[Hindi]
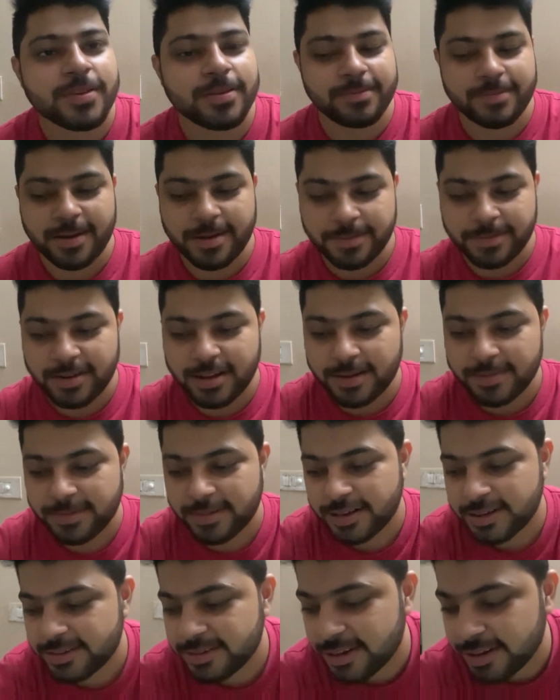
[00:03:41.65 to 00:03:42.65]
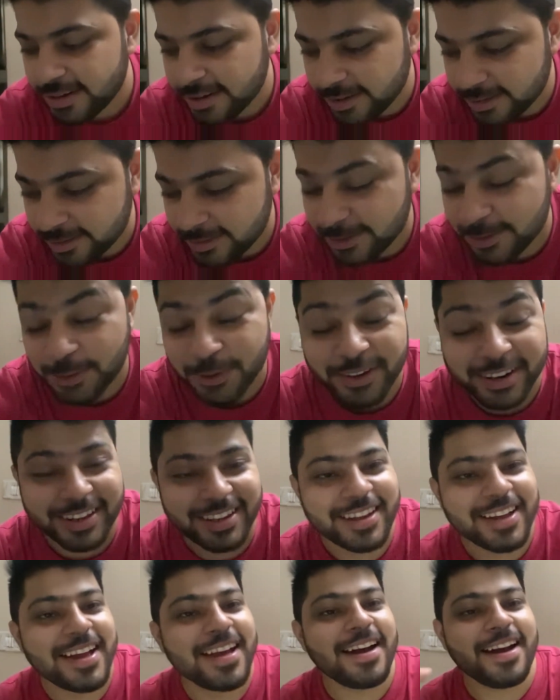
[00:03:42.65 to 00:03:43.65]
मैं अपना आम का अचार सॉरी
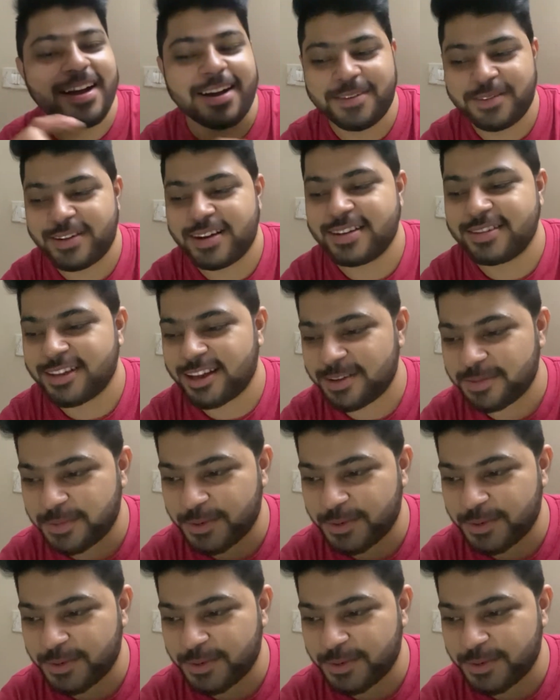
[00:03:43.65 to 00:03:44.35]
आम का अचार